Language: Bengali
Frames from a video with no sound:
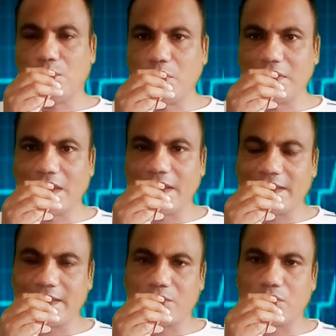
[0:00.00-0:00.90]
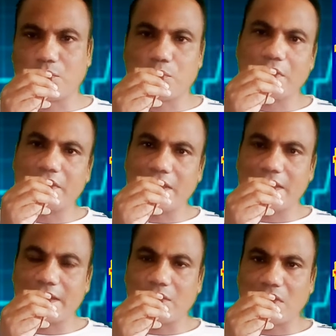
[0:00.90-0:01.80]
বৈকালে কি কোনো পরীক্ষা
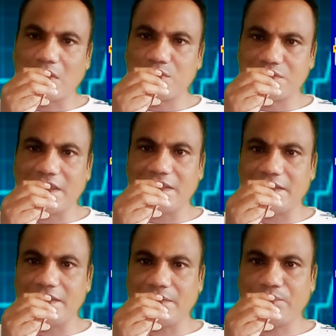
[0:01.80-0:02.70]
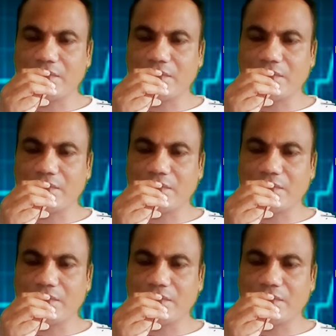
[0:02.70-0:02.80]
নিরীক্ষা করানো যায় কি না